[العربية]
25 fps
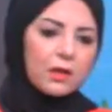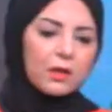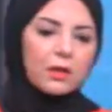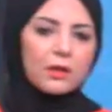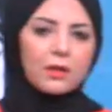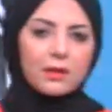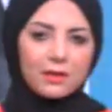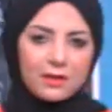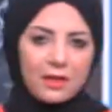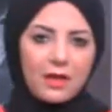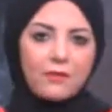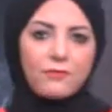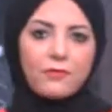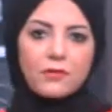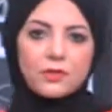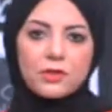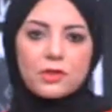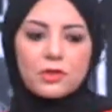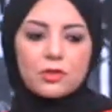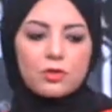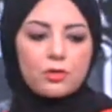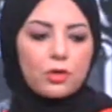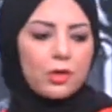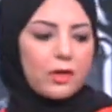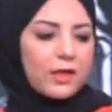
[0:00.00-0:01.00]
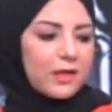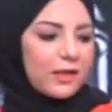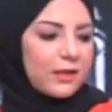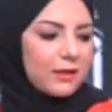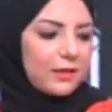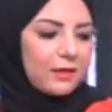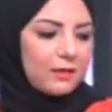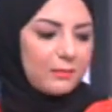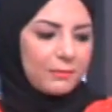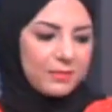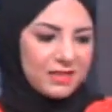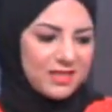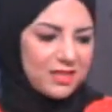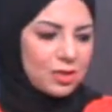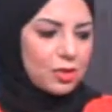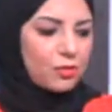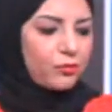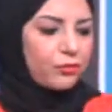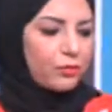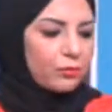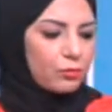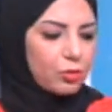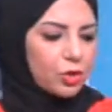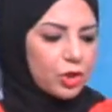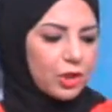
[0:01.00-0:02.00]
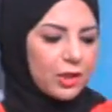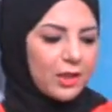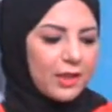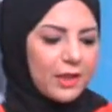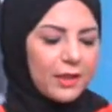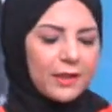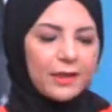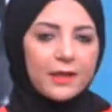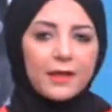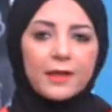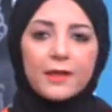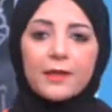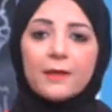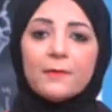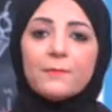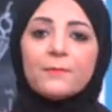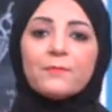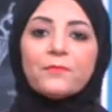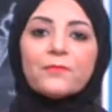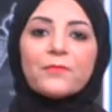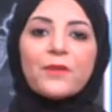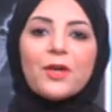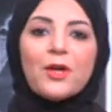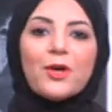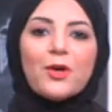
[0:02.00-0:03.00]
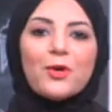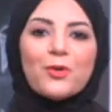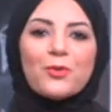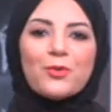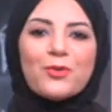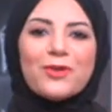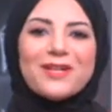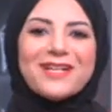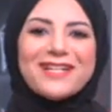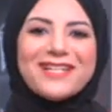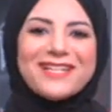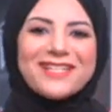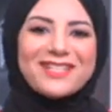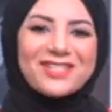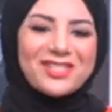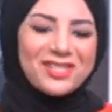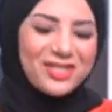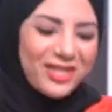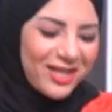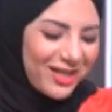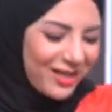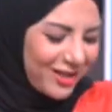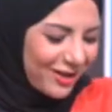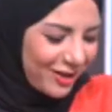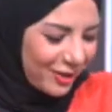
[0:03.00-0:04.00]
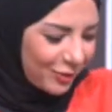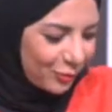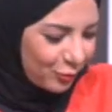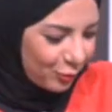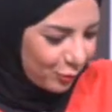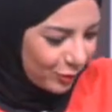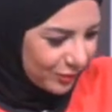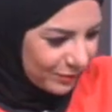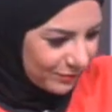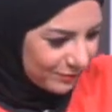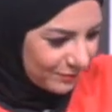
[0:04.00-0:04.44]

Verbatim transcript: نطلع فاصل صغير جدا بس شوف المشكله هنا ايه ونشتغل على طول